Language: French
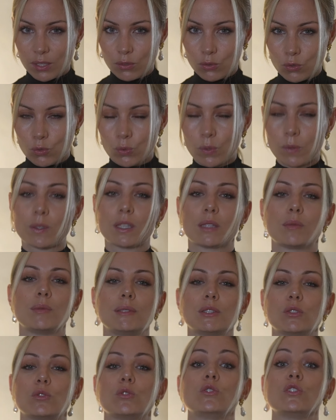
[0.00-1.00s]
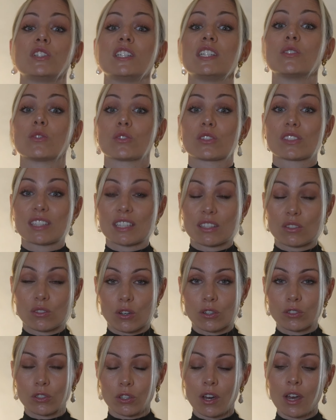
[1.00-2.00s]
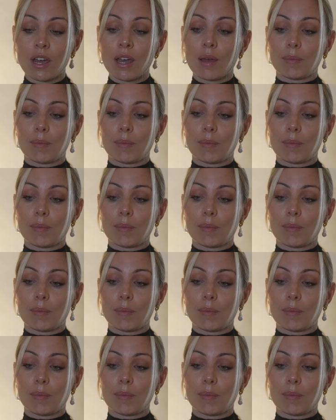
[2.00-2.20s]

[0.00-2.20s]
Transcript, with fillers: de suivre cette méthodologie dans cet ordre